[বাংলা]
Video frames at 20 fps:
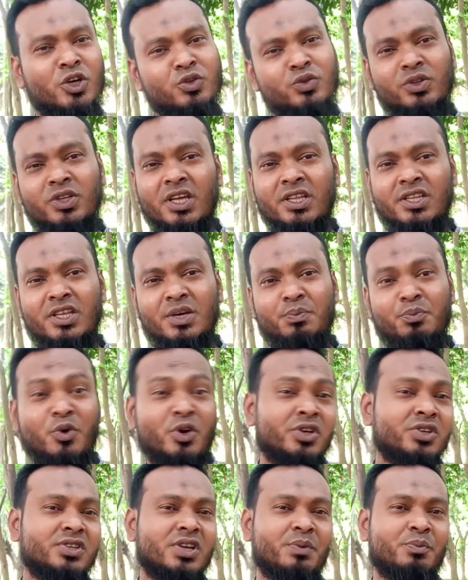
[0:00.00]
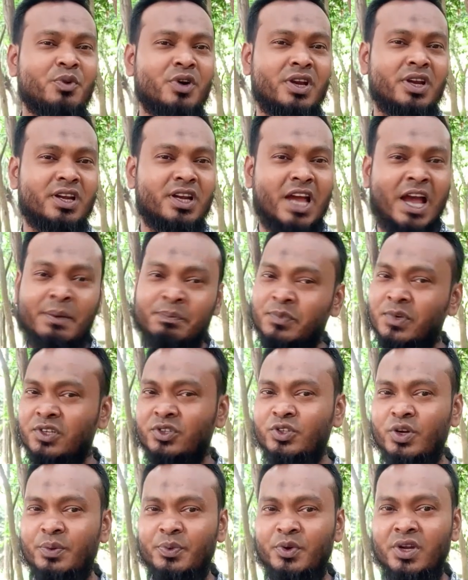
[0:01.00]
সততা দিয়ে পরিশ্রম করেন
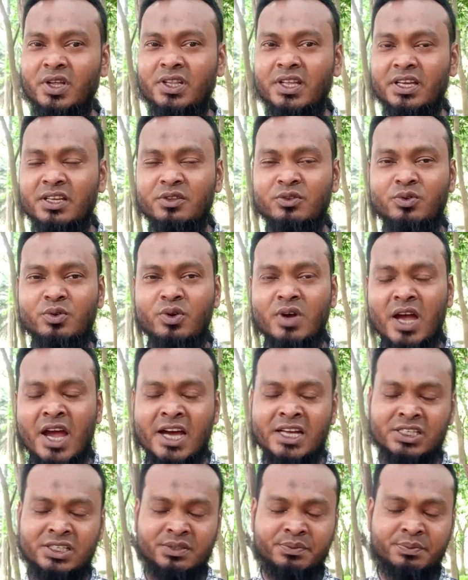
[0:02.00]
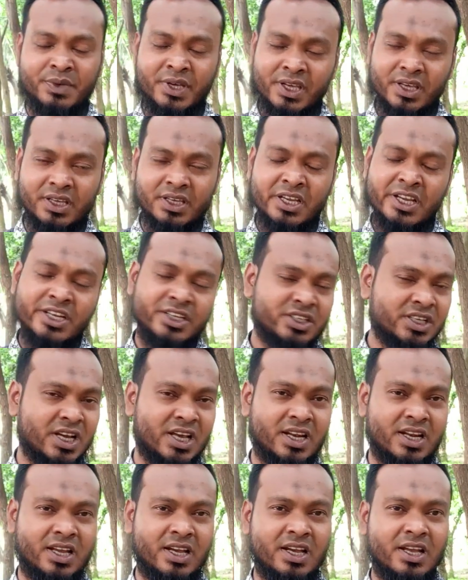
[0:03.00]
আপনার সফলতা কিন্তু আসবে
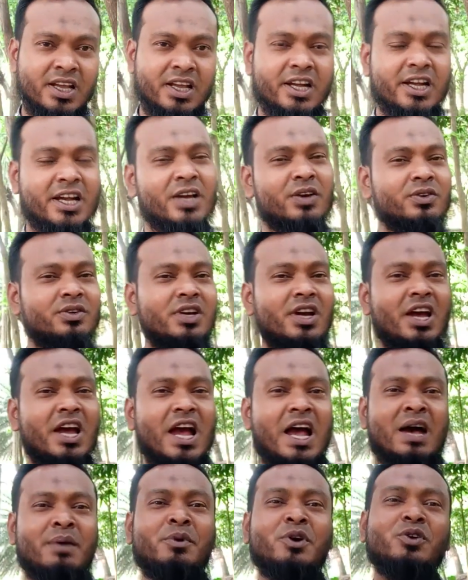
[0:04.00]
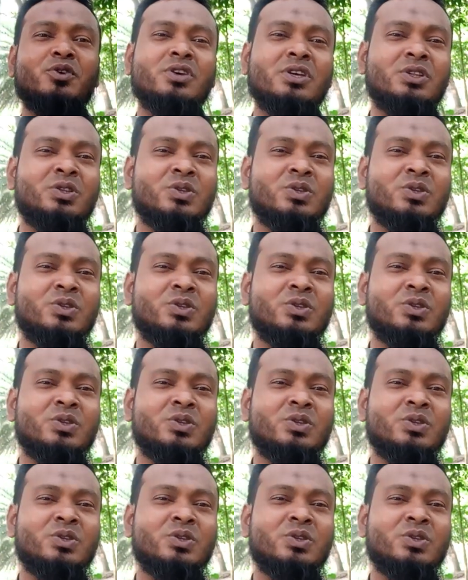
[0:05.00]
ইনশাল্লাহ কারণ আমারও